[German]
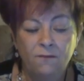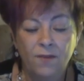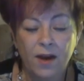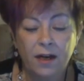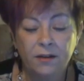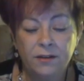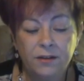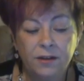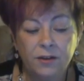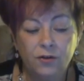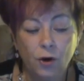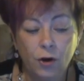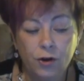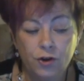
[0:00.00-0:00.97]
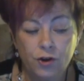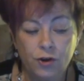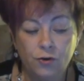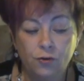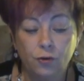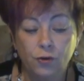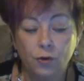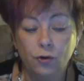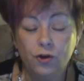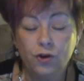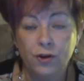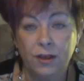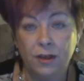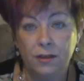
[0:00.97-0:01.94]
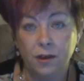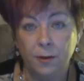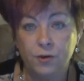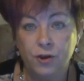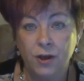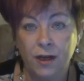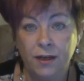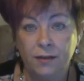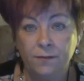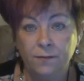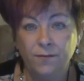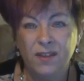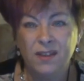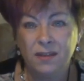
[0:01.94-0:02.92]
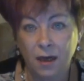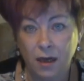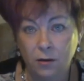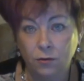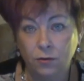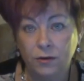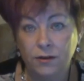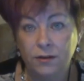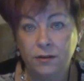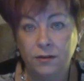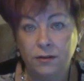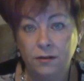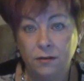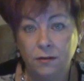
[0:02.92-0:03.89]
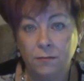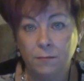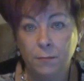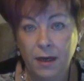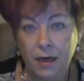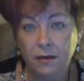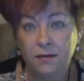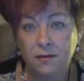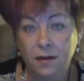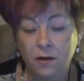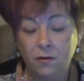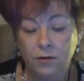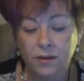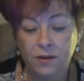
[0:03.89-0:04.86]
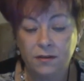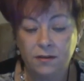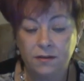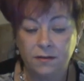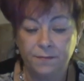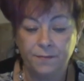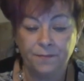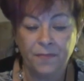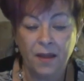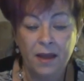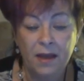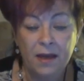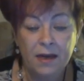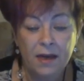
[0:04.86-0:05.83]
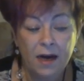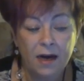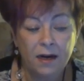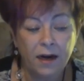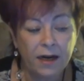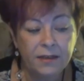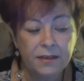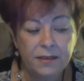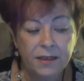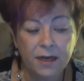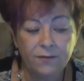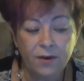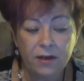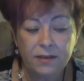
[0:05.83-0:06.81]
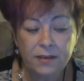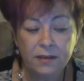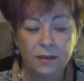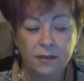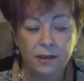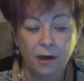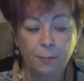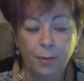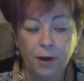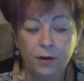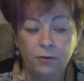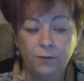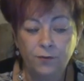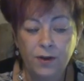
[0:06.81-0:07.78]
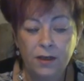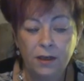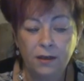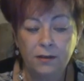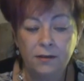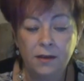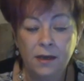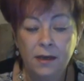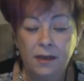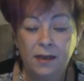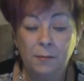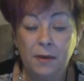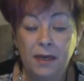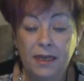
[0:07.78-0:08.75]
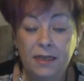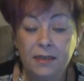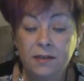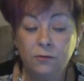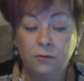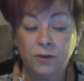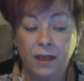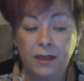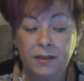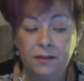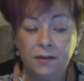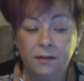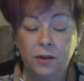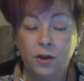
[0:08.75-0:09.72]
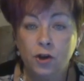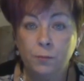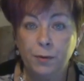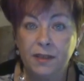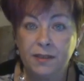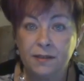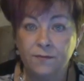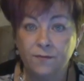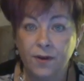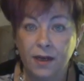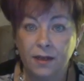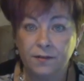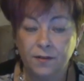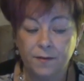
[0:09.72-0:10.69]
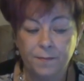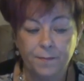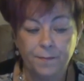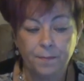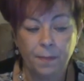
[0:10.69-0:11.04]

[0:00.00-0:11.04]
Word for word: Während die Deutschen nur durchschnittlich abschneiden, was traurig, mehr als traurig ist, erreichen die Erwachsenen in Japan und Finnland im Lesen und Rechnen Spitzenwerte.